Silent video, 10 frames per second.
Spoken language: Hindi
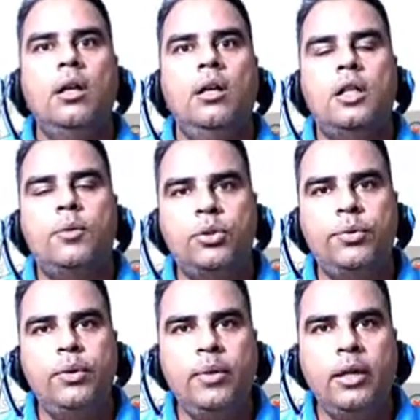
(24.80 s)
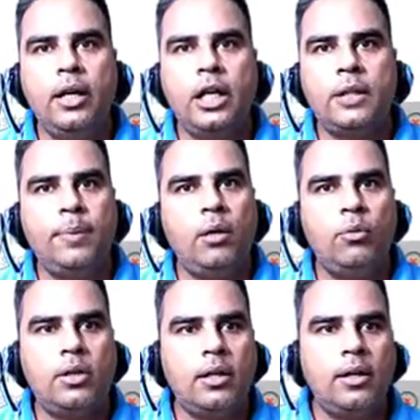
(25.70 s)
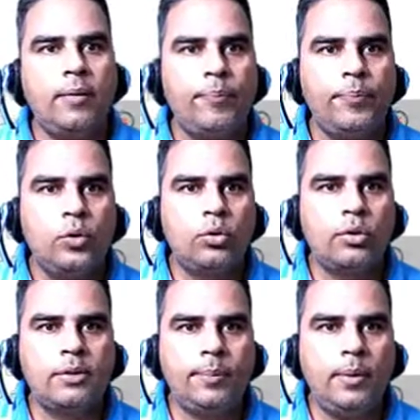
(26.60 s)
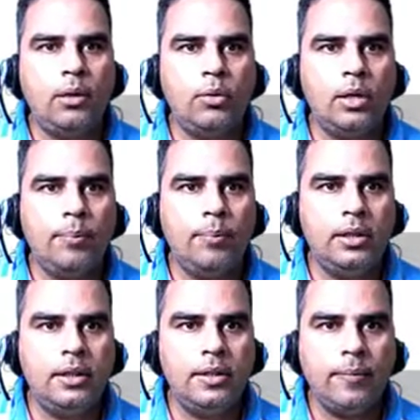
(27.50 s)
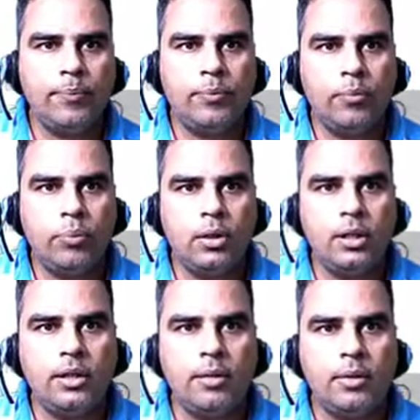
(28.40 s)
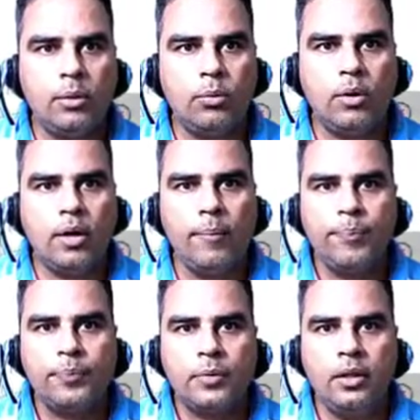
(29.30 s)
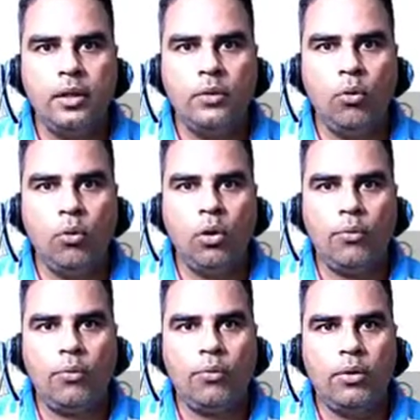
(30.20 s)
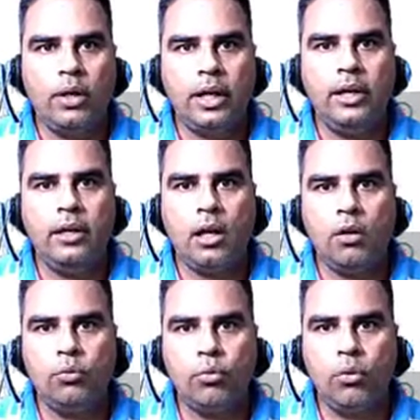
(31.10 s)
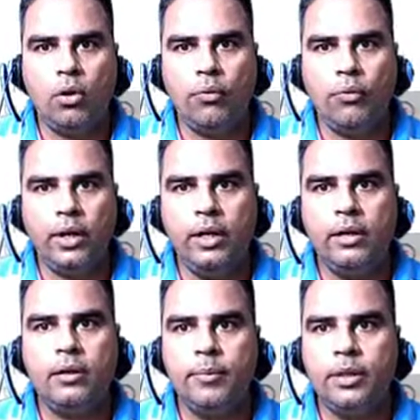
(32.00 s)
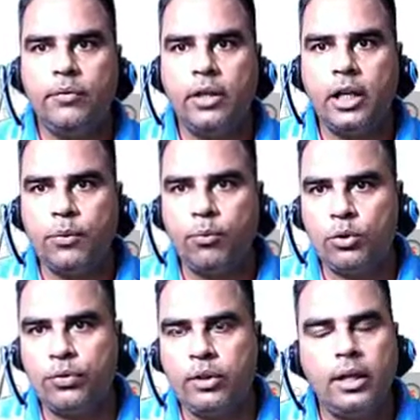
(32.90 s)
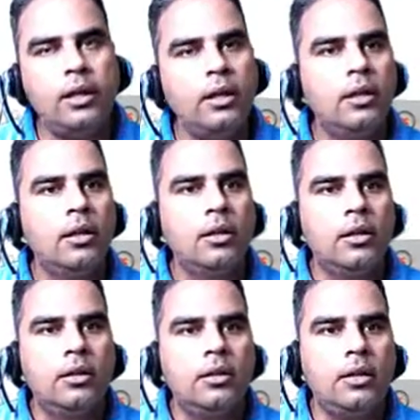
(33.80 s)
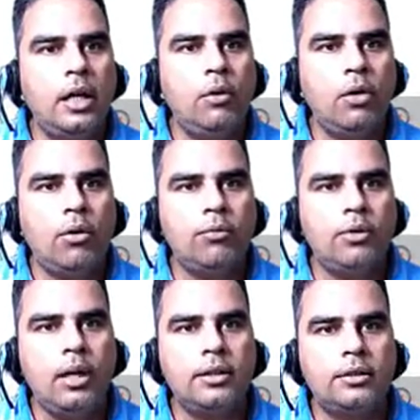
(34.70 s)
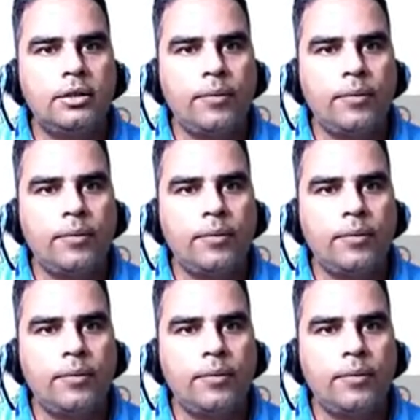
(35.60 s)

एटमोसफेयर में एक्सपेल आउट करना तो सबसे पहले हो गया ब्रीदिंग ब्रीदिंग का मतलब हुआ कि इनफ्लो ऑफ and outflow of air between atmosphere and the alveoli of the lungs